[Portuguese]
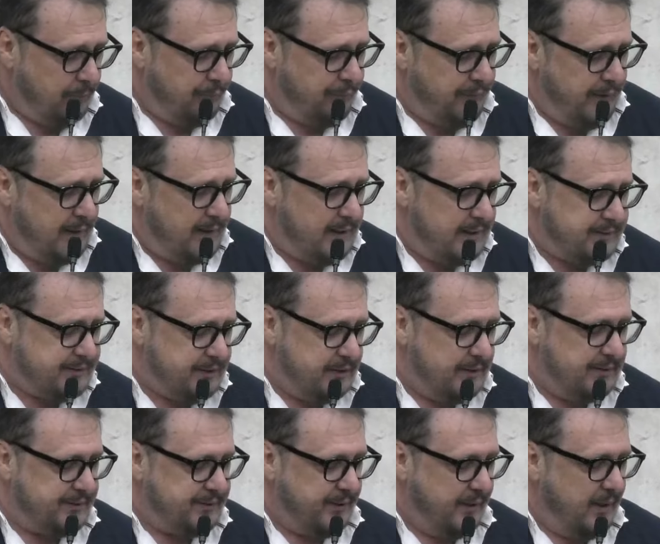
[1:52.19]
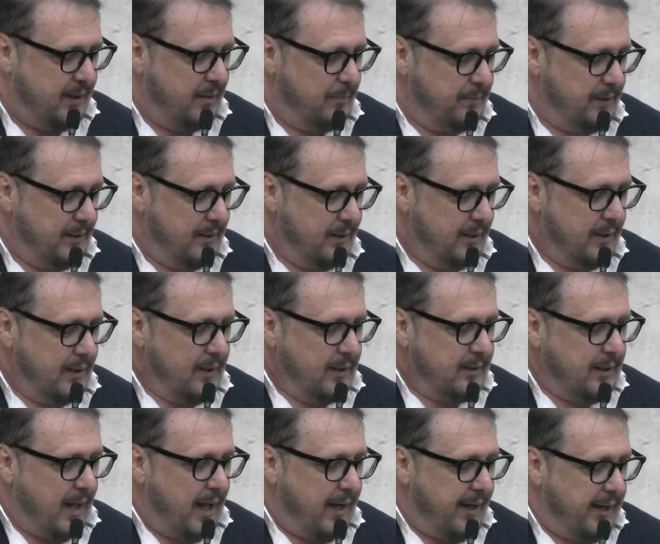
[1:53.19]
Filas de exame
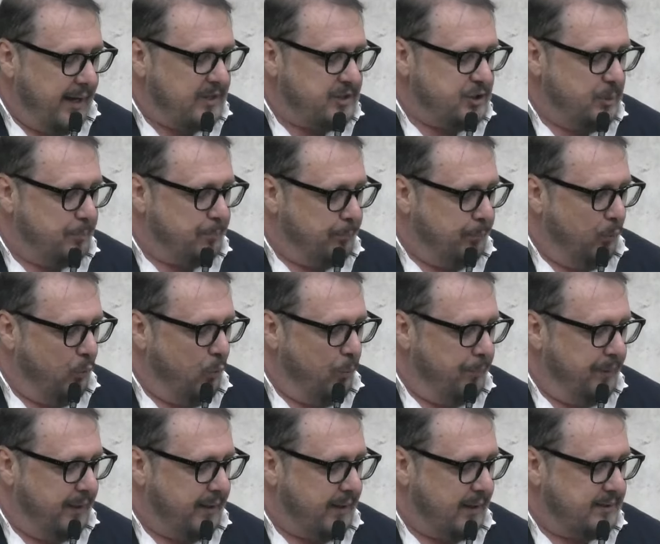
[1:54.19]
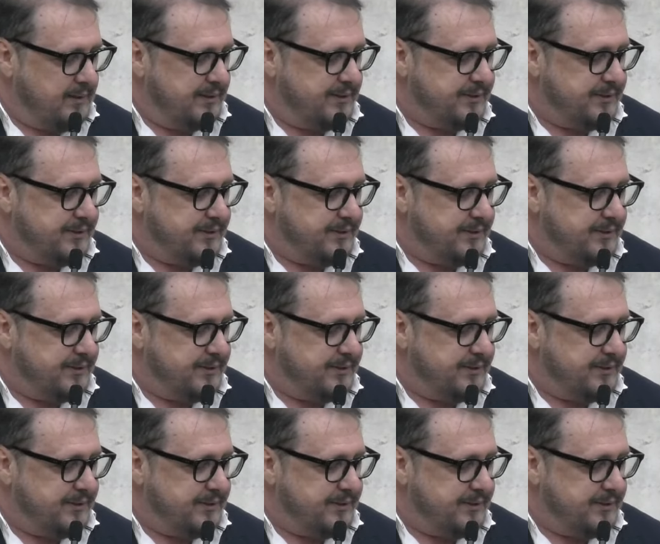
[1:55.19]
na rede pública de,